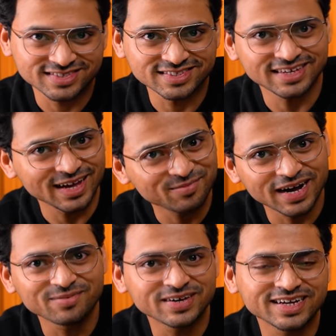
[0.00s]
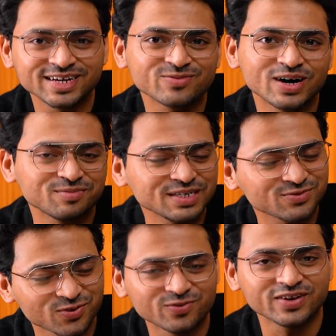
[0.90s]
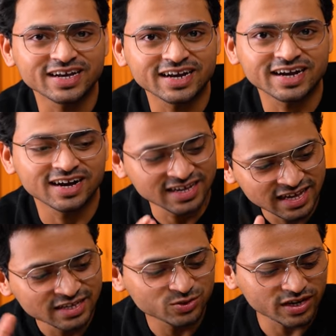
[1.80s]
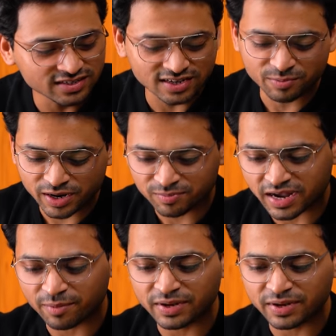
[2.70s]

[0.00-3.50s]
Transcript: ये भाई मेरे रिक्वायरमेंट्स फुलफिल करेगा सो so, यस yes, अभी हम यहाँ